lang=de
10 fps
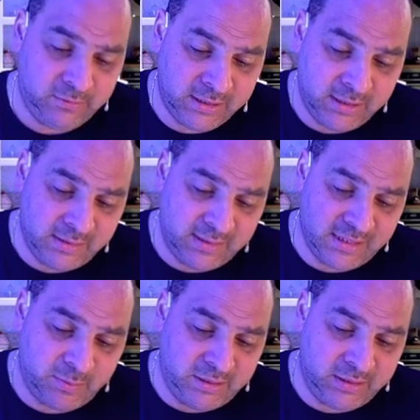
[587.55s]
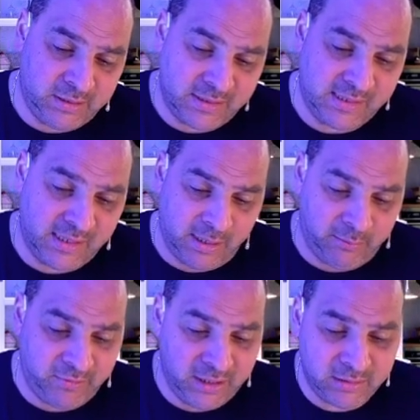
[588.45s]
Wir gehen jetzt erstmal hier das
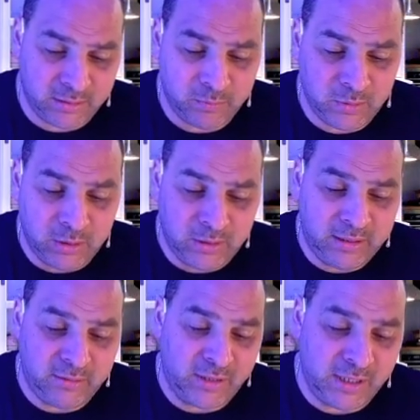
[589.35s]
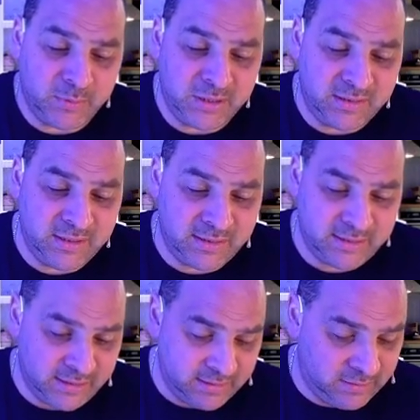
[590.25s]
Setup weiter. Er fragt mich jetzt hier
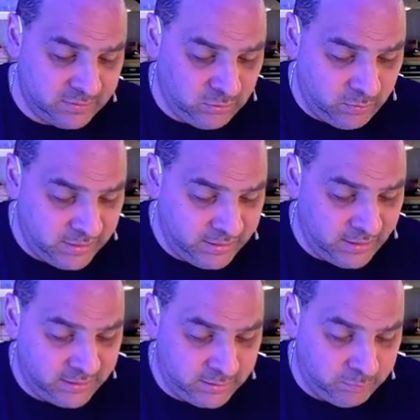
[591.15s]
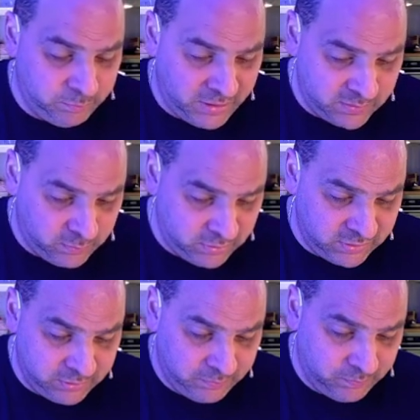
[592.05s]
als erstes nochmal nach dem
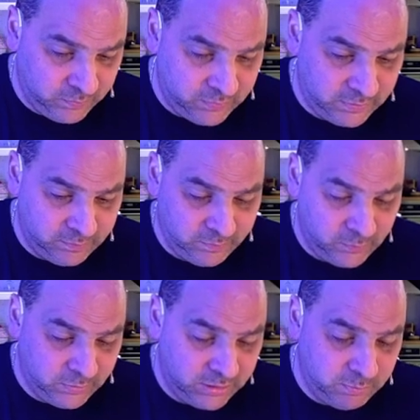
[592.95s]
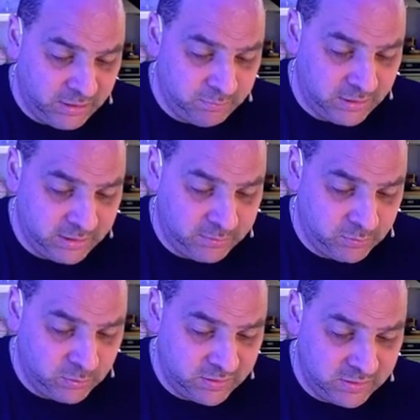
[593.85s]
Passwort. Ich blende mal
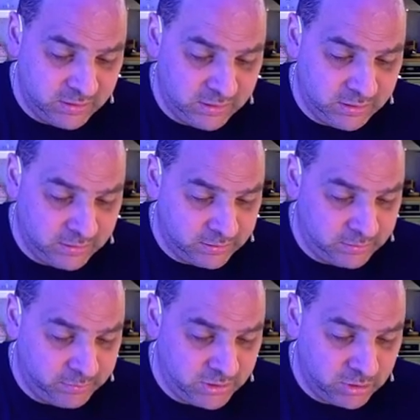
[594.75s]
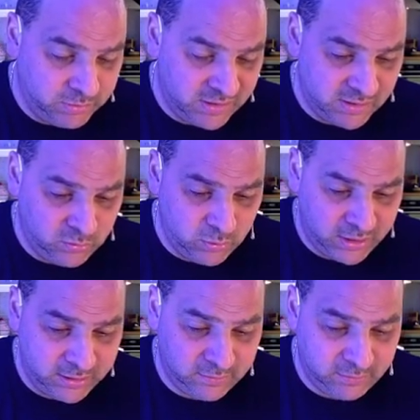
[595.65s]
eben kurz die äh, Bildschirmtastatur
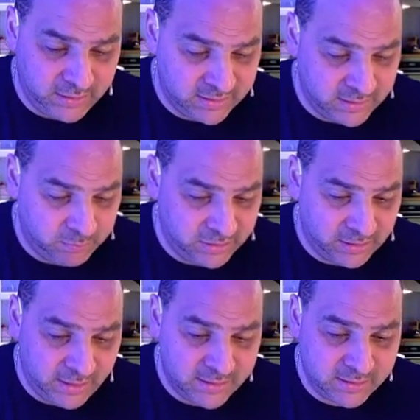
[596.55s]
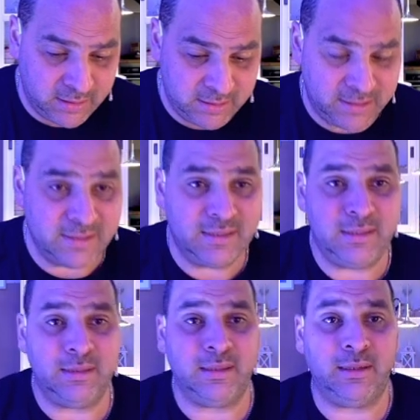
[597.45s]
ein, weil es gibt eine Kleinigkeit. Ihr
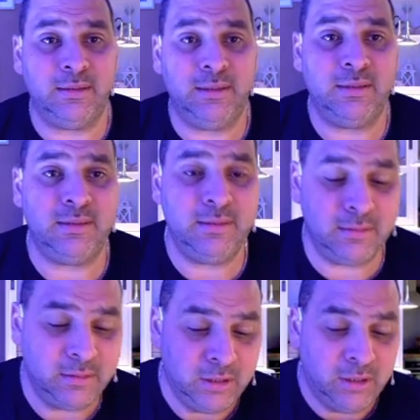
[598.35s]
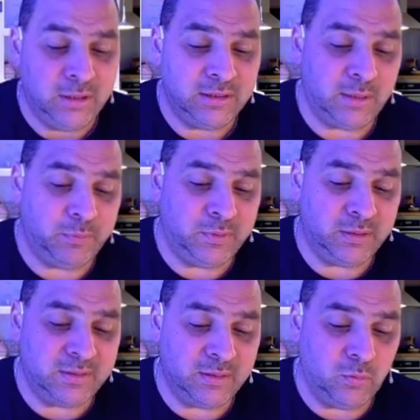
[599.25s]
seht gerade jetzt hier, ich habe
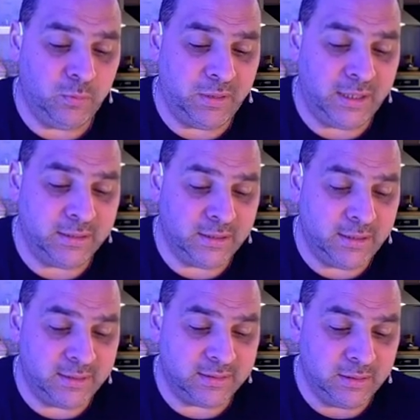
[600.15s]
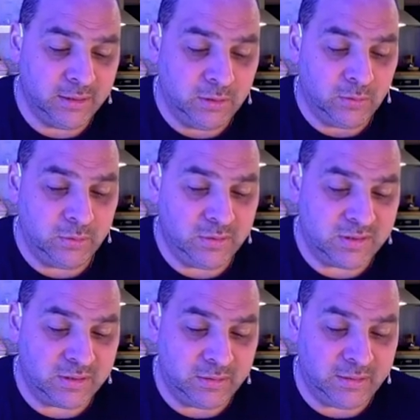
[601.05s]
jetzt hier oben reingeklickt
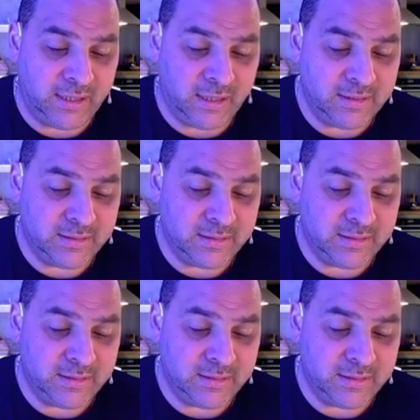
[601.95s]
und da